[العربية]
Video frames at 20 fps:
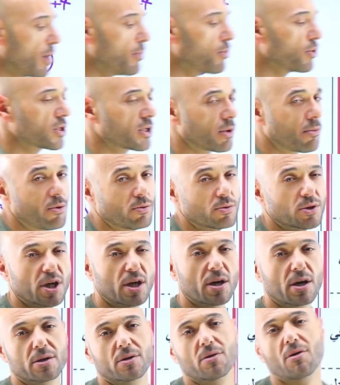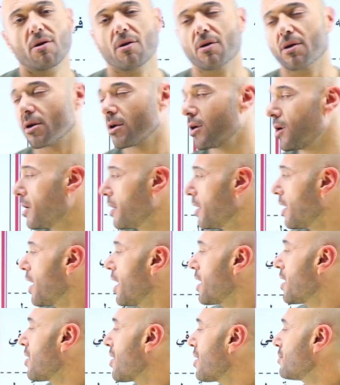بقول طب هو مشان اختار
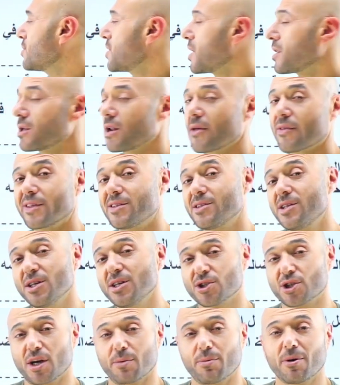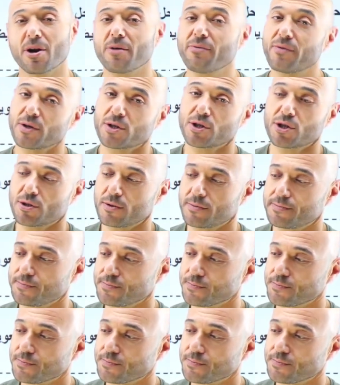انا الخمسة على ثلاث قديش هي بعرفش